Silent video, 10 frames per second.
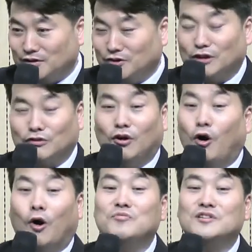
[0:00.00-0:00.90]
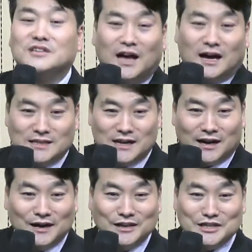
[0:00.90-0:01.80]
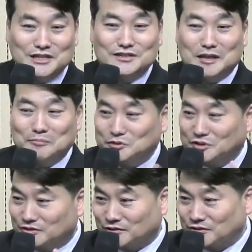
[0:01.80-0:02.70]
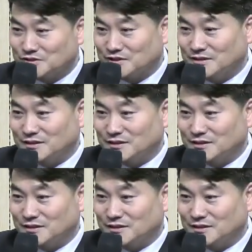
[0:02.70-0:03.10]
그렇다고 없는 게 아니야. 있는데 못 듣는 거지.